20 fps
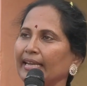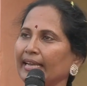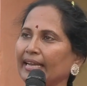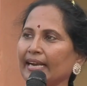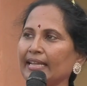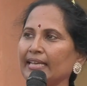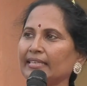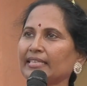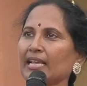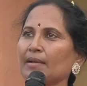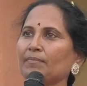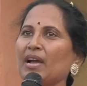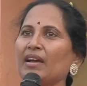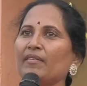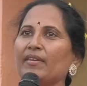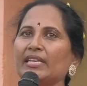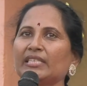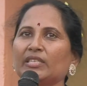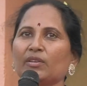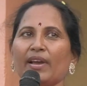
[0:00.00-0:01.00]
ఇక్కడ ఈ
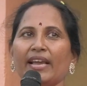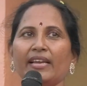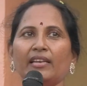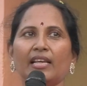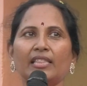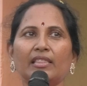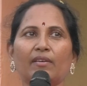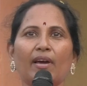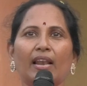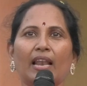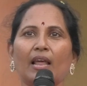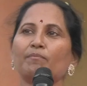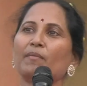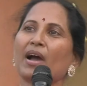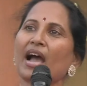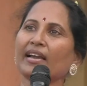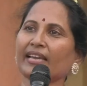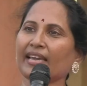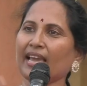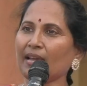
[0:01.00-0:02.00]
సమావేశం అయినందువల్ల
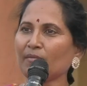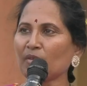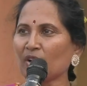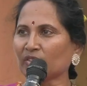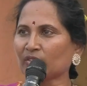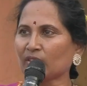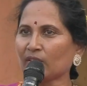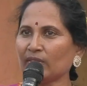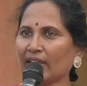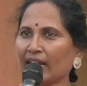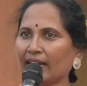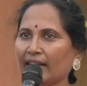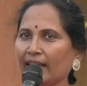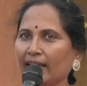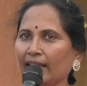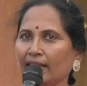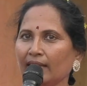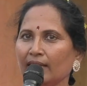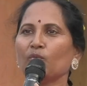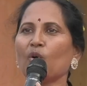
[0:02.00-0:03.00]
మాకేం
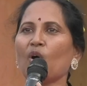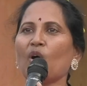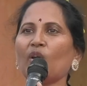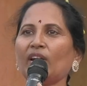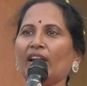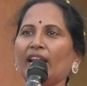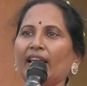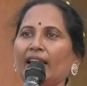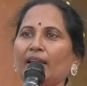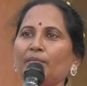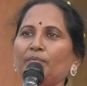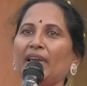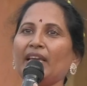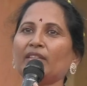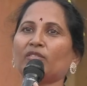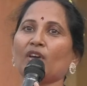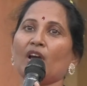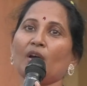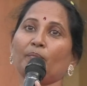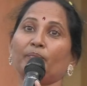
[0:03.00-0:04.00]
వస్తుందండి ఓన్లీ
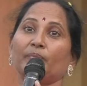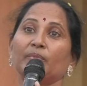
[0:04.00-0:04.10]
మీతో